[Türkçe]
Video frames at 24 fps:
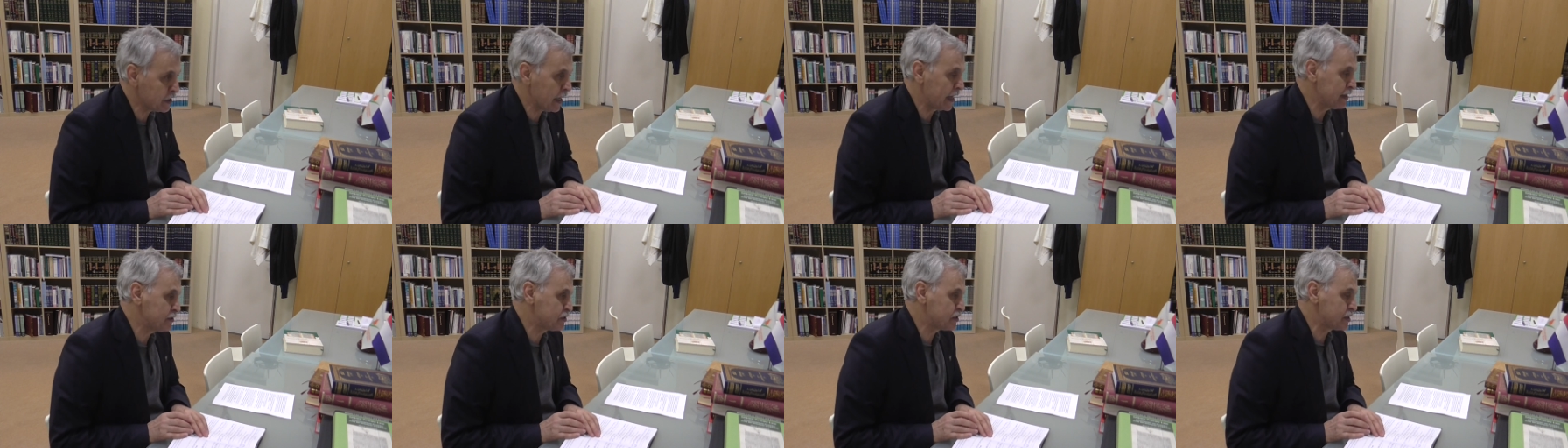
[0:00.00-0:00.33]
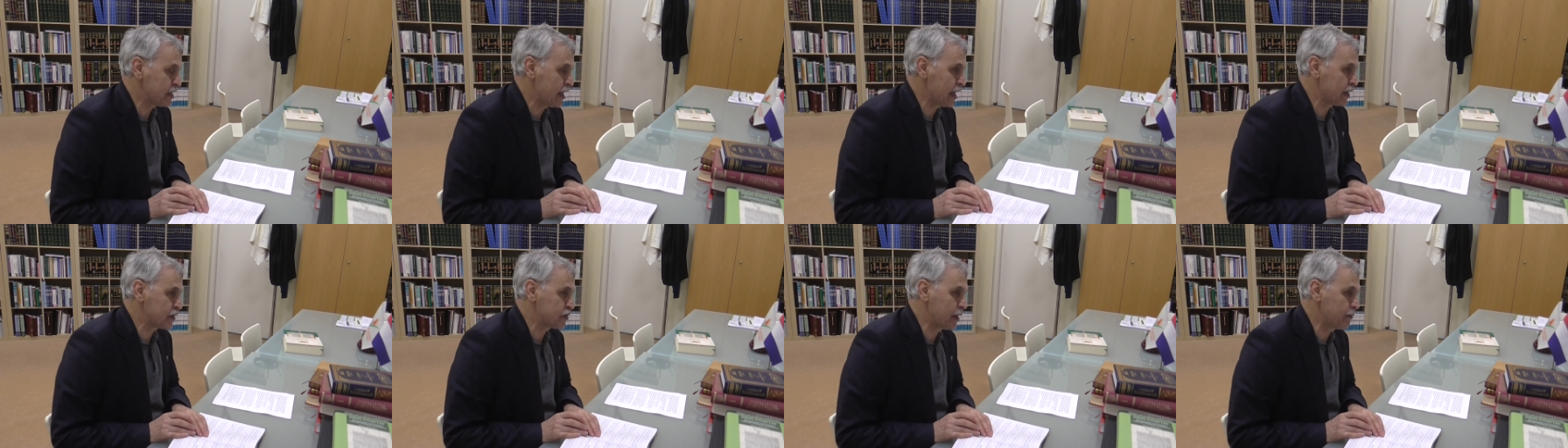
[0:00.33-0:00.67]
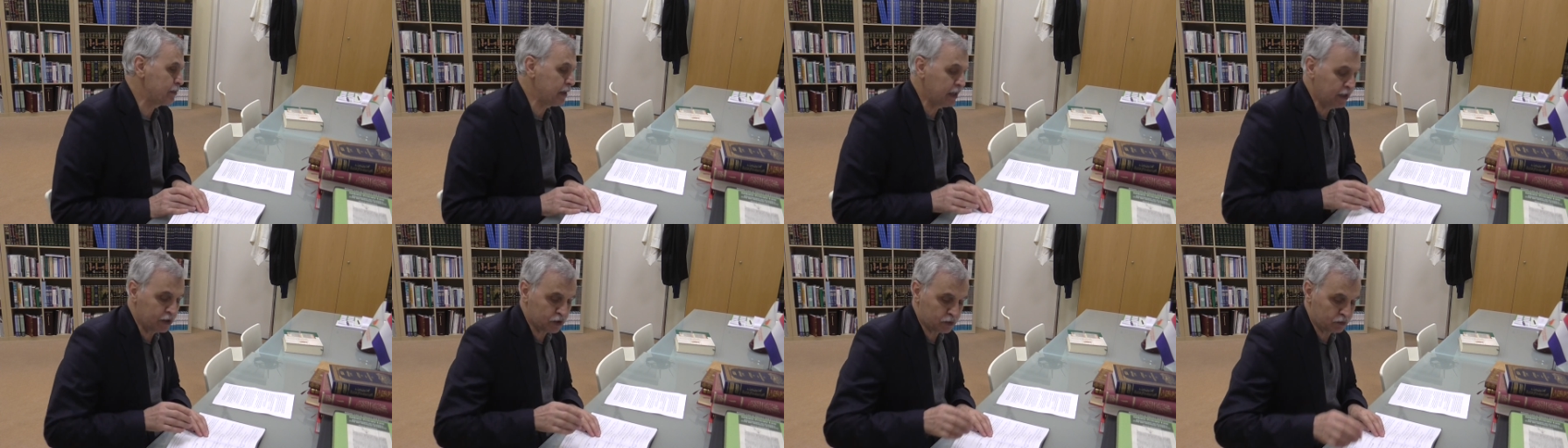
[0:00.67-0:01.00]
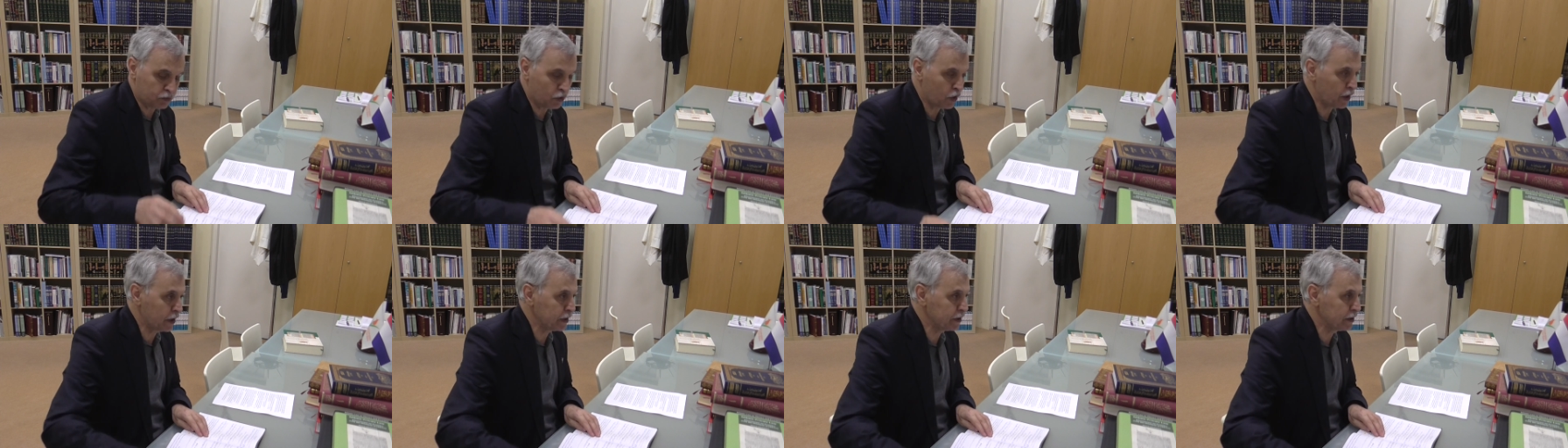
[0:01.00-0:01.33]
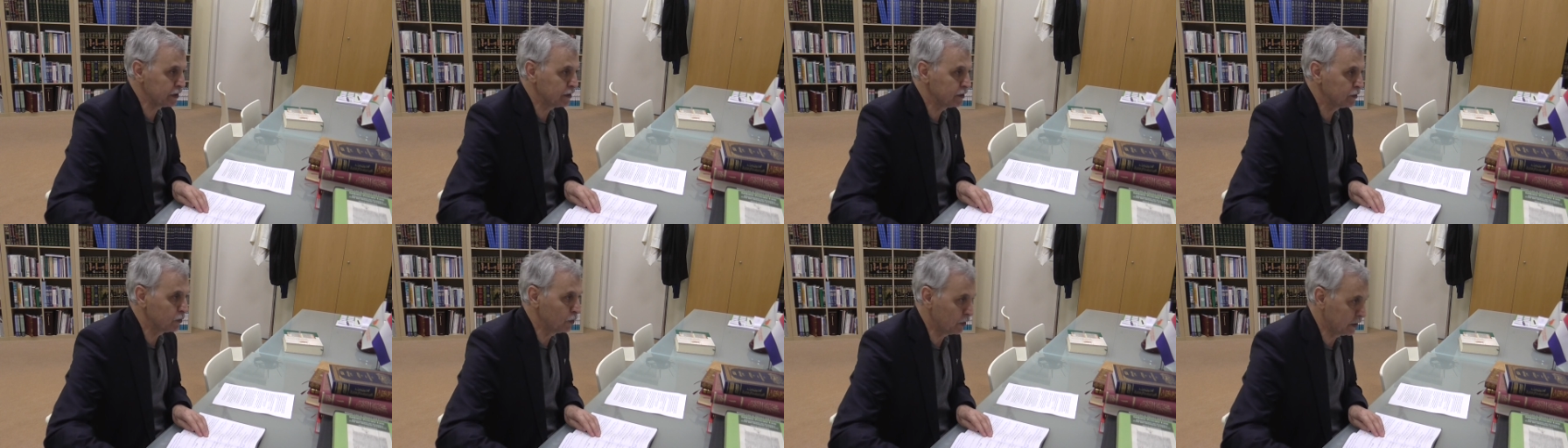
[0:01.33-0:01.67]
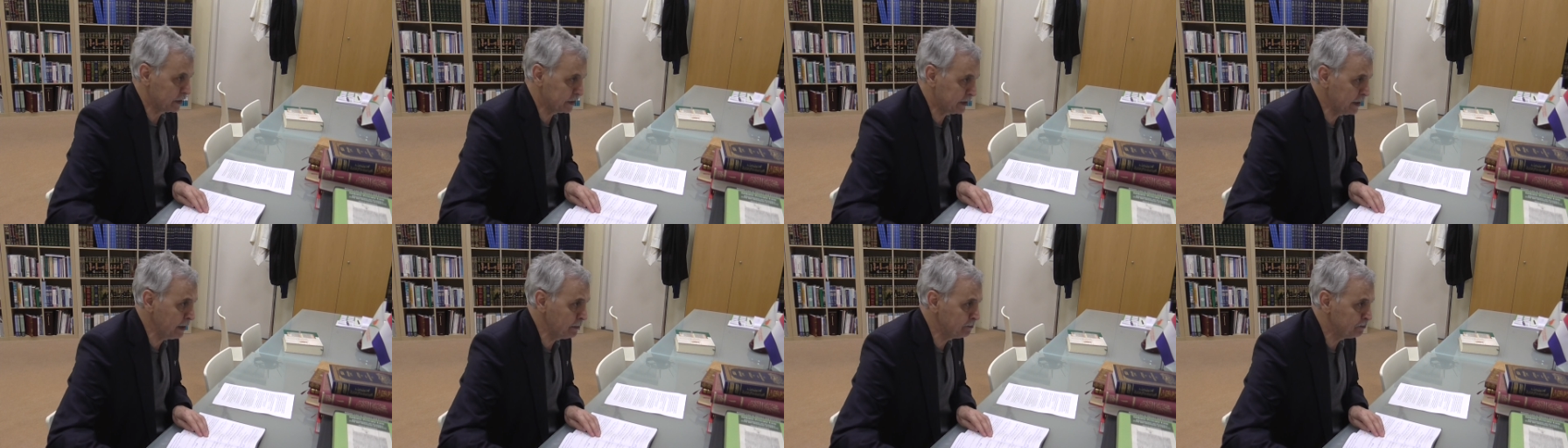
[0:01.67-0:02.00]
Kendisi ekebilir burayı.
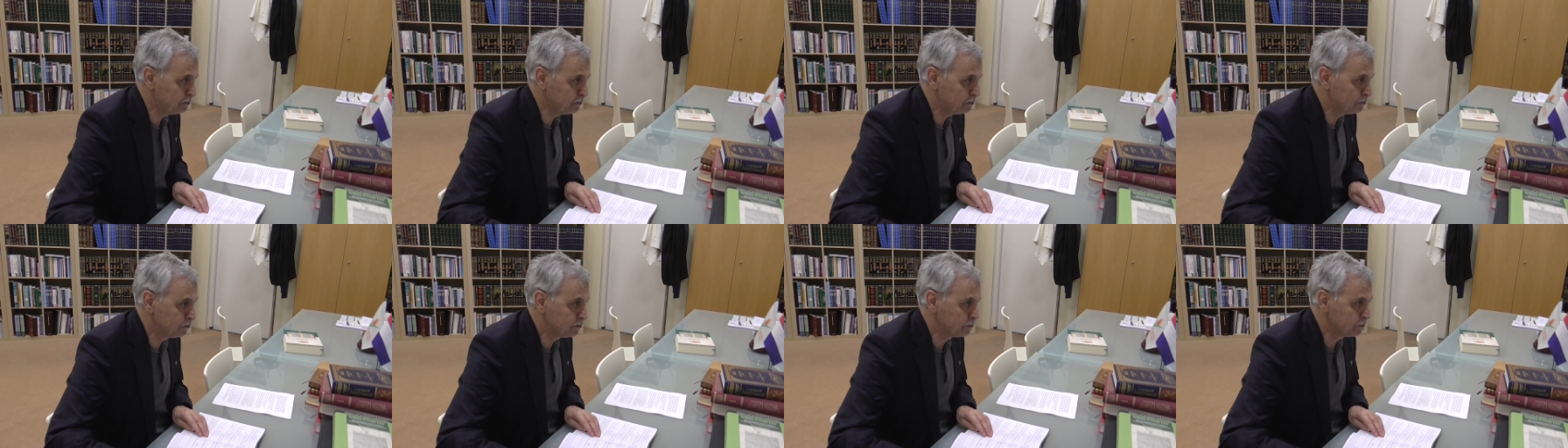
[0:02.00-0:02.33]
Öyle değil mi?